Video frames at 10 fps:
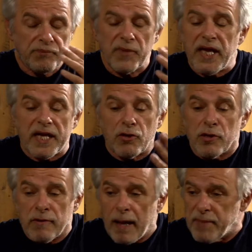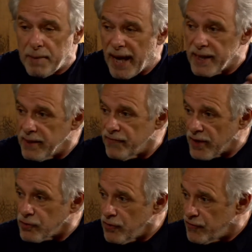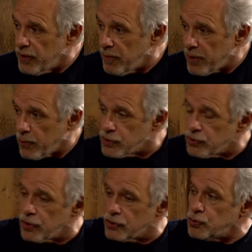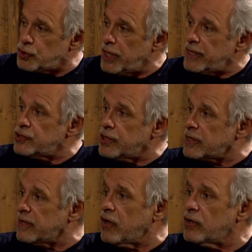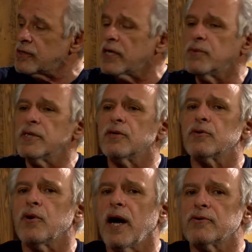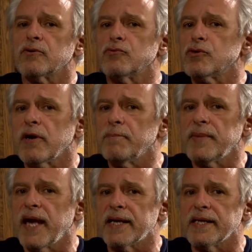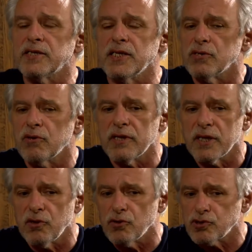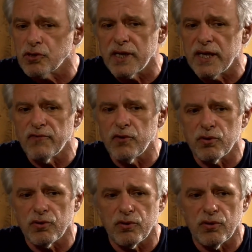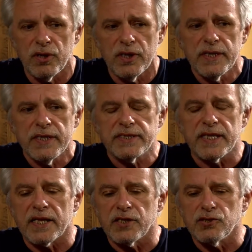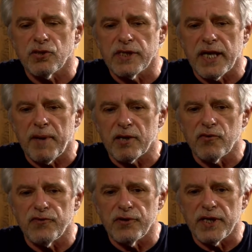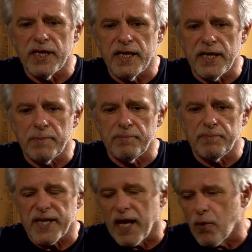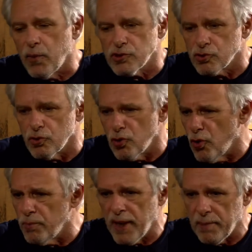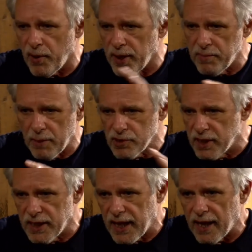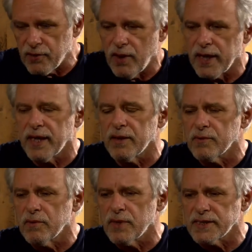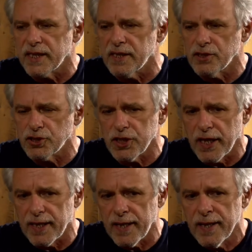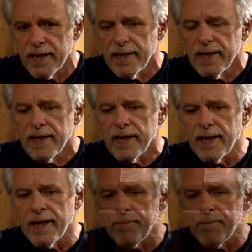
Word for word: che credo che non abbia mai fatto il film, ma questo succede certe volte, e quindi loro hanno dovuto cambiare titolo nel corso del lavoro si era deciso di chiamarlo Fiorile, perché a questo nome poi abbiamo dedicato anche una serie di scene. E,